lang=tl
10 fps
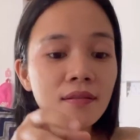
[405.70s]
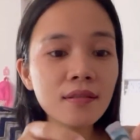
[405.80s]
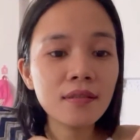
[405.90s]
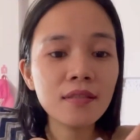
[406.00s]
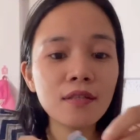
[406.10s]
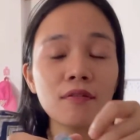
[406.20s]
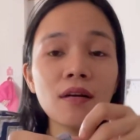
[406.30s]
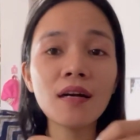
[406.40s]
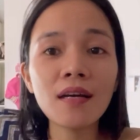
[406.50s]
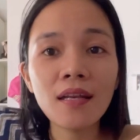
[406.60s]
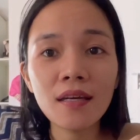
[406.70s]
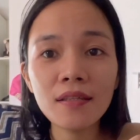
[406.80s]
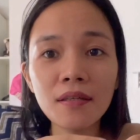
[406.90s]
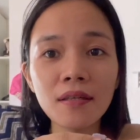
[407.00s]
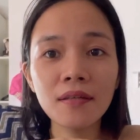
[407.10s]
Ang, di ko akalain
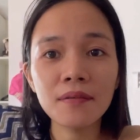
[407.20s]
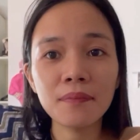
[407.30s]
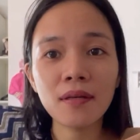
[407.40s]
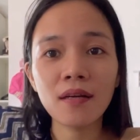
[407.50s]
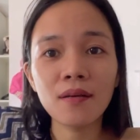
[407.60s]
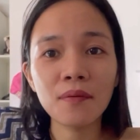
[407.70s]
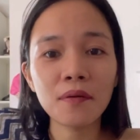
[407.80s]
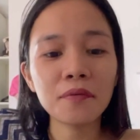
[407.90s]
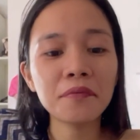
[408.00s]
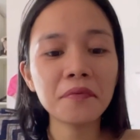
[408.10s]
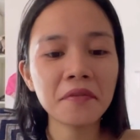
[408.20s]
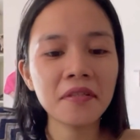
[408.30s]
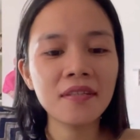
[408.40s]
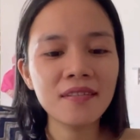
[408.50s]
na magagawa ko to eh.